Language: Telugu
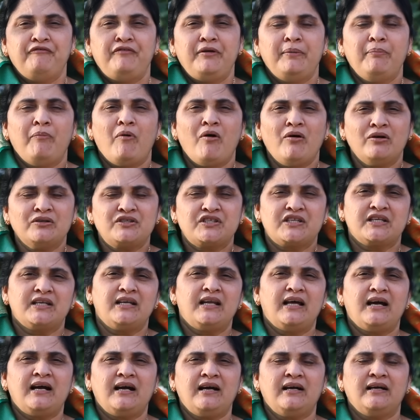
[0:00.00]

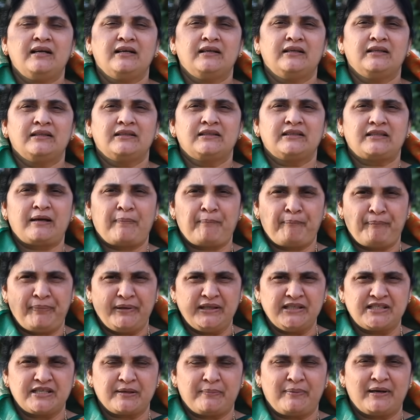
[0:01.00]
విమోచన
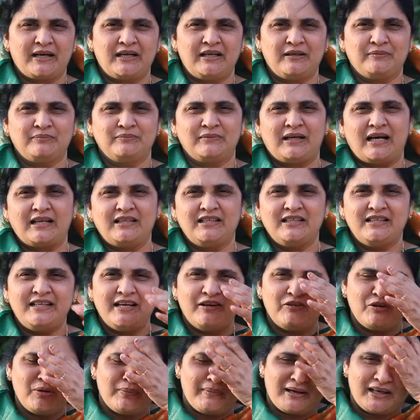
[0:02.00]
తప్పించబడ్డం అది
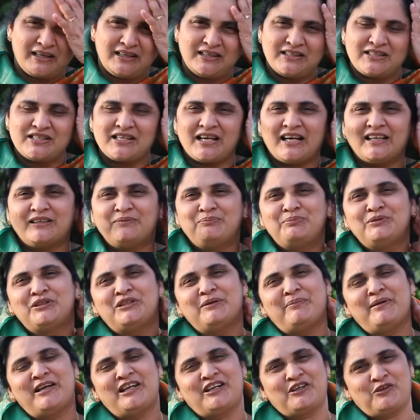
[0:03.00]
దేవుడు మనకిచ్చే
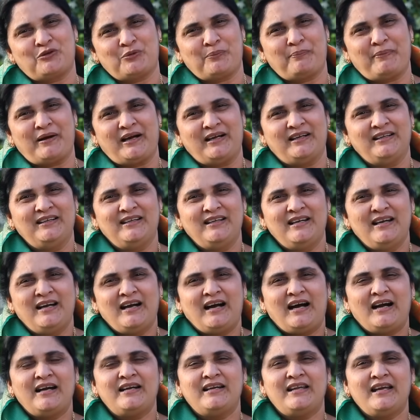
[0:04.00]
అద్భుతమైన కృప
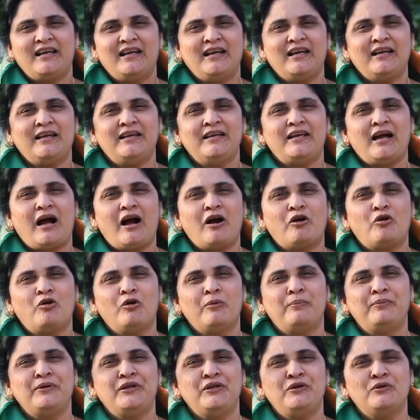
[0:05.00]
అంటే
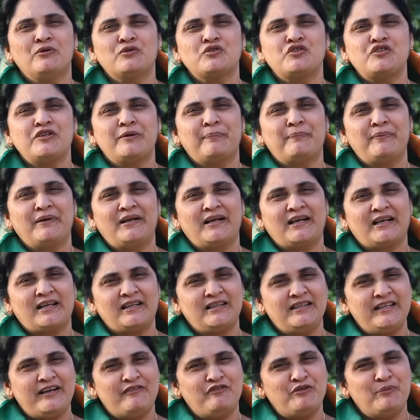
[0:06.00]
యాకోబుని యోసేపులనట
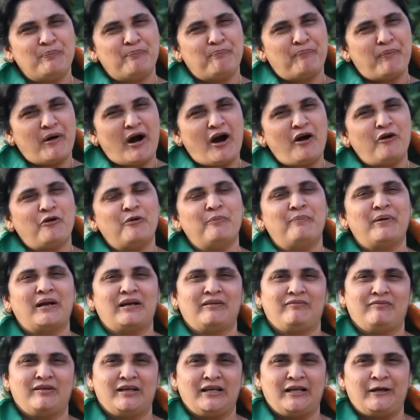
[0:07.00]
దేవుని
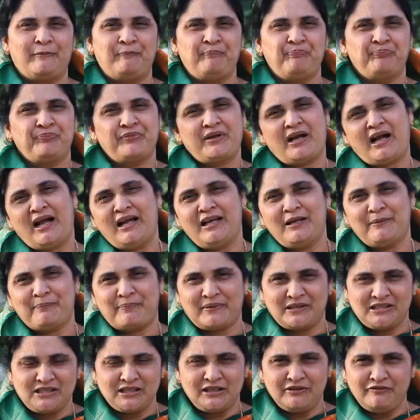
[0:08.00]
బాహుబలం వల్ల ఆయన
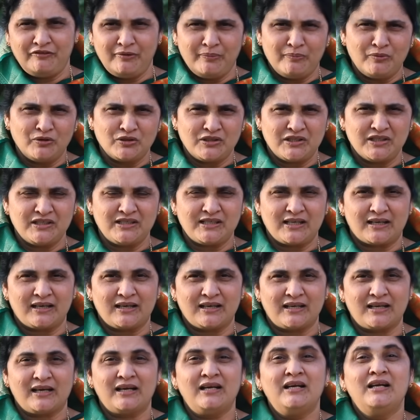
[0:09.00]
ప్రజల్ని
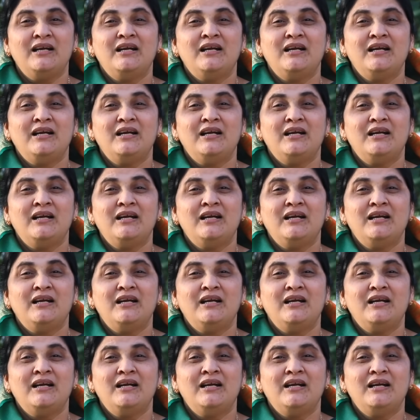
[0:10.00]
విమోచించాడట